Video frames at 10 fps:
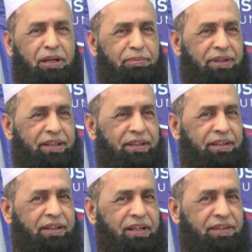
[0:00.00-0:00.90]

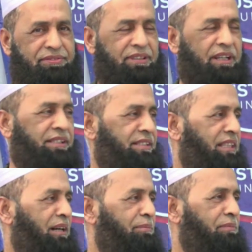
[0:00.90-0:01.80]
সাদিকুল ইসলাম
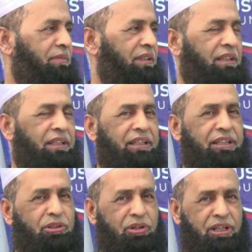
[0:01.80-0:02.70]
সুফি
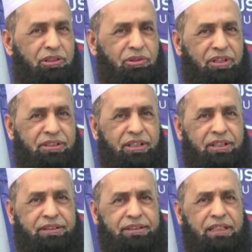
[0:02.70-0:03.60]
মুমিনুল ইসলাম ও
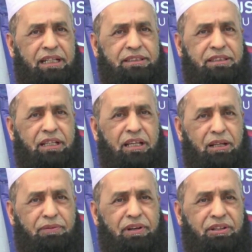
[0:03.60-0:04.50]
হাফসা ইসলাম
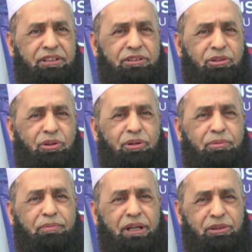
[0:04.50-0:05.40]

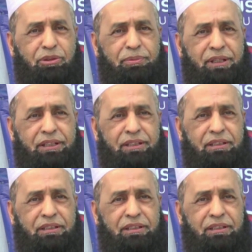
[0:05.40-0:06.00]
লন্ডনের জাস্ট